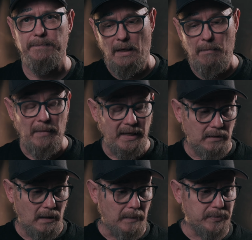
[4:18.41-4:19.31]
Ja,
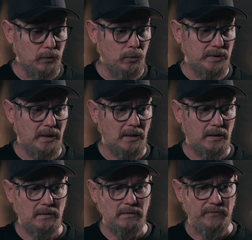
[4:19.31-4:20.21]
mein
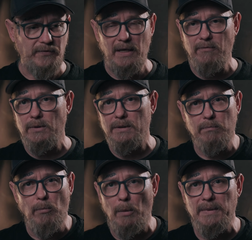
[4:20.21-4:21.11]
absoluter Favorite
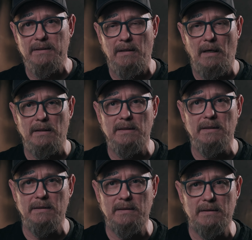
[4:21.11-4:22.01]
momentan
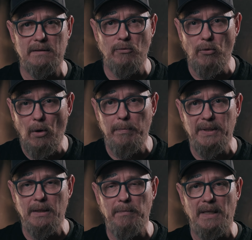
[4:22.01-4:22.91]
ist Raw
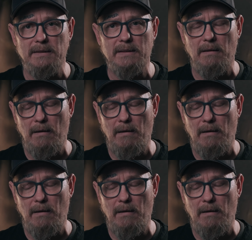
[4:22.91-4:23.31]
Pigments,